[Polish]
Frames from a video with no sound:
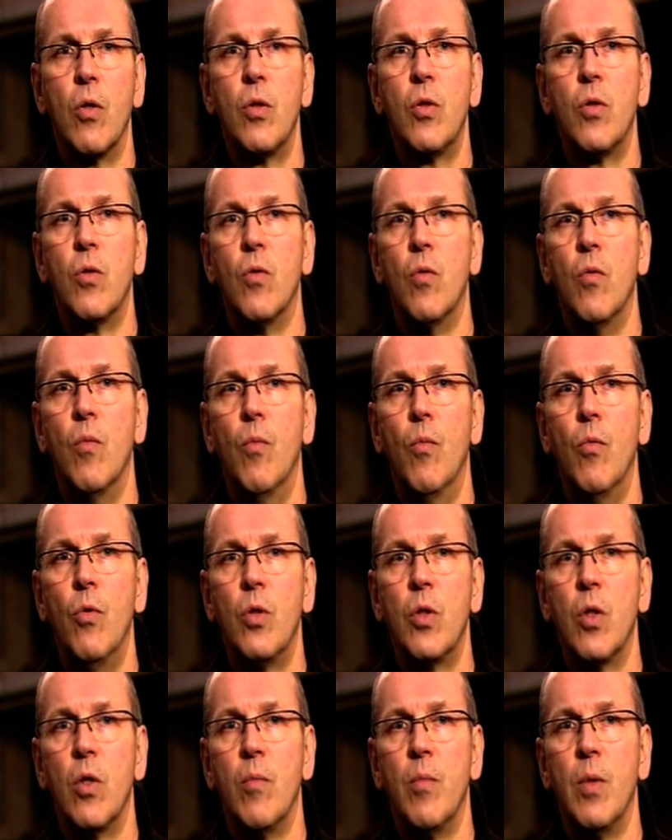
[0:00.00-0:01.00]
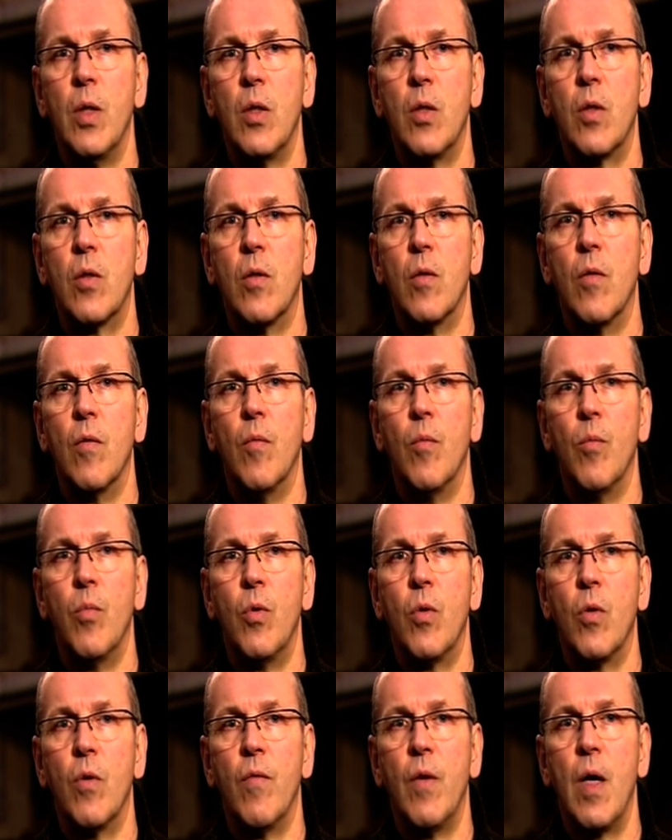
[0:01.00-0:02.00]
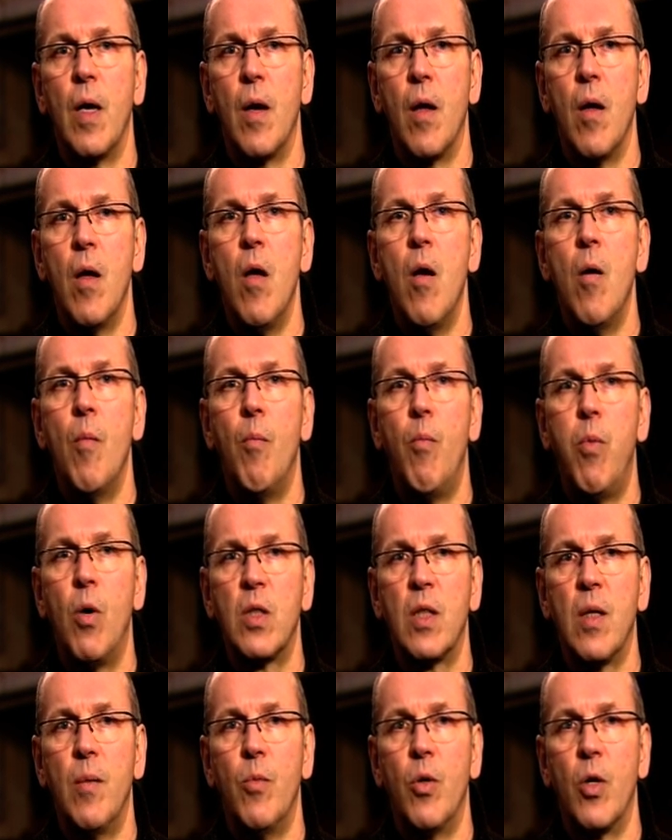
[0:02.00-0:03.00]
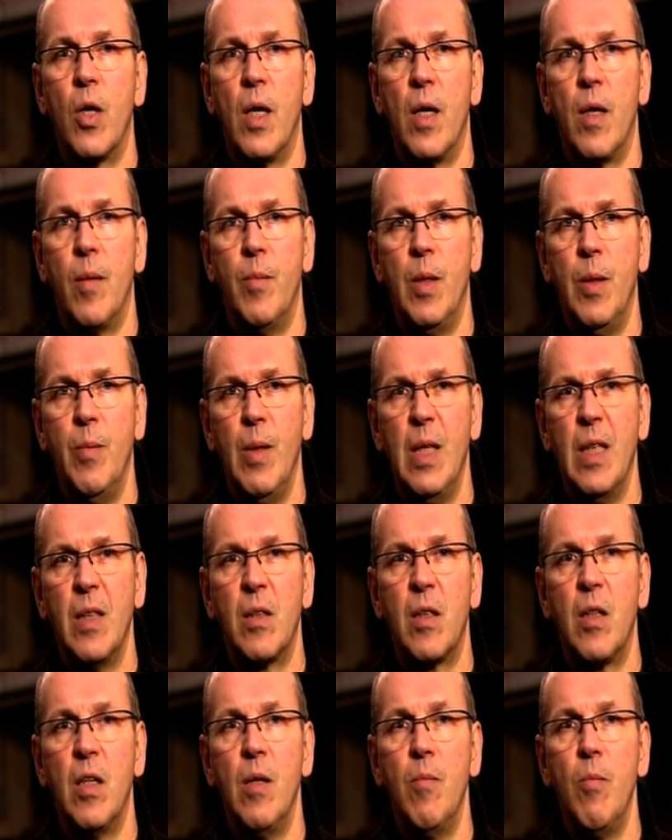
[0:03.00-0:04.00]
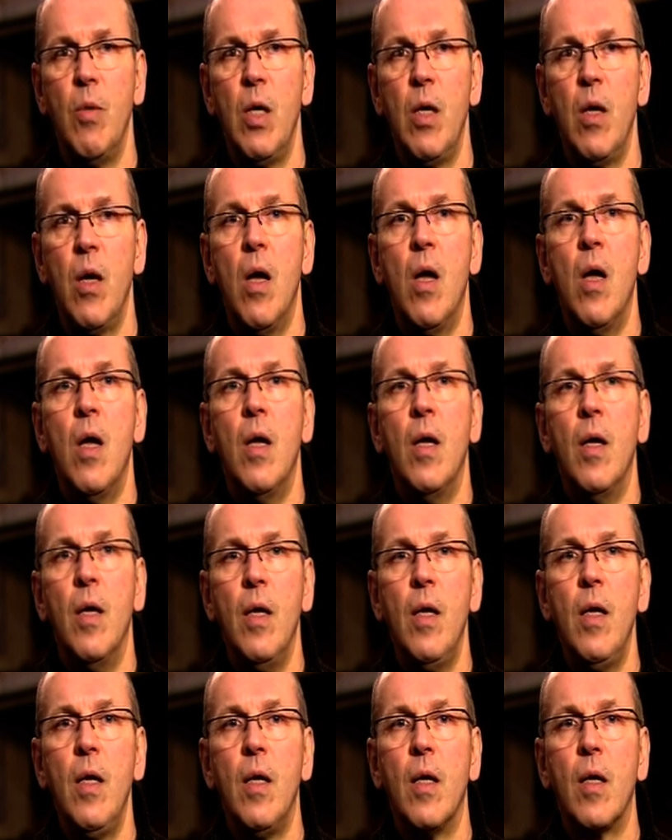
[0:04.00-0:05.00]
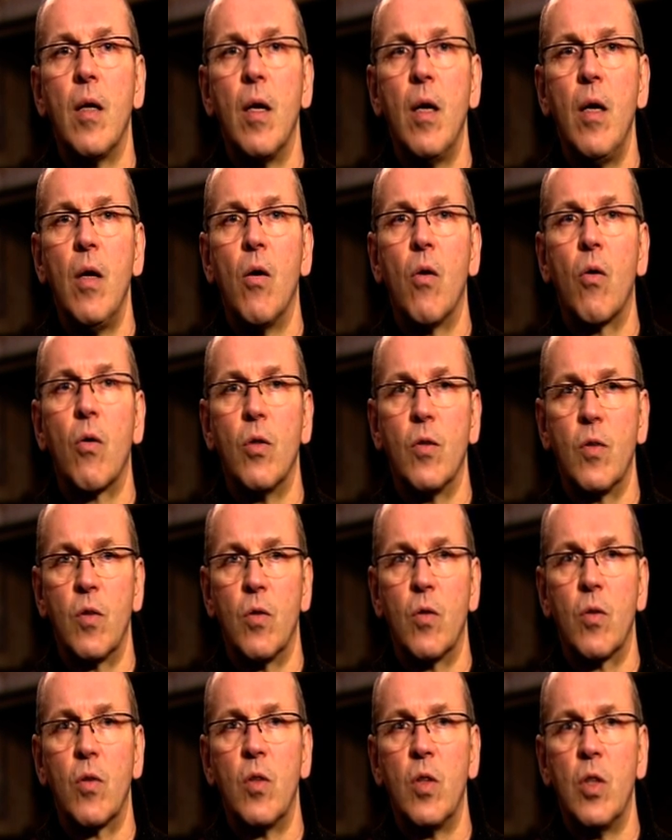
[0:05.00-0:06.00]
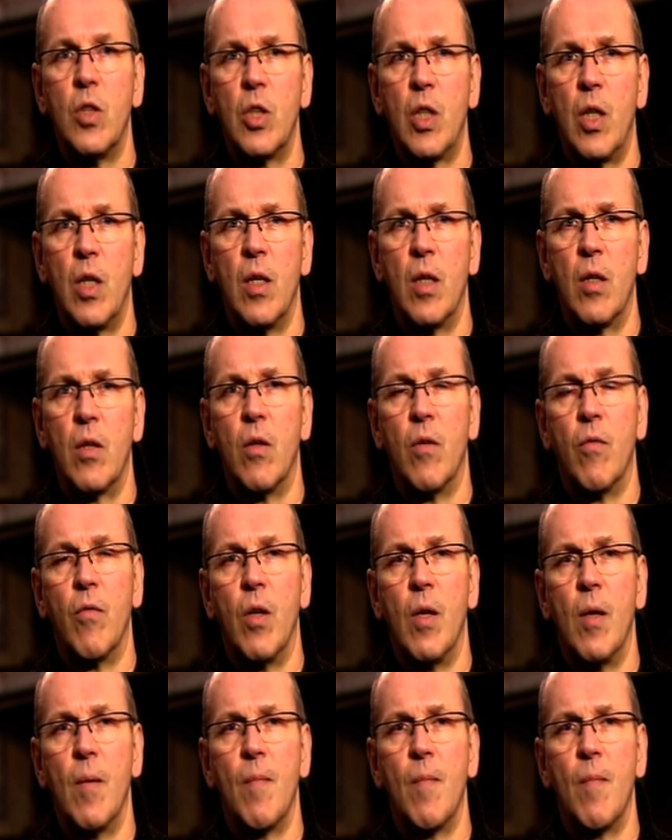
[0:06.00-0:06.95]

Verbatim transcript: Kościół musiał być budowany poza murami miejskimi i jedynie o konstrukcji szkieletowej.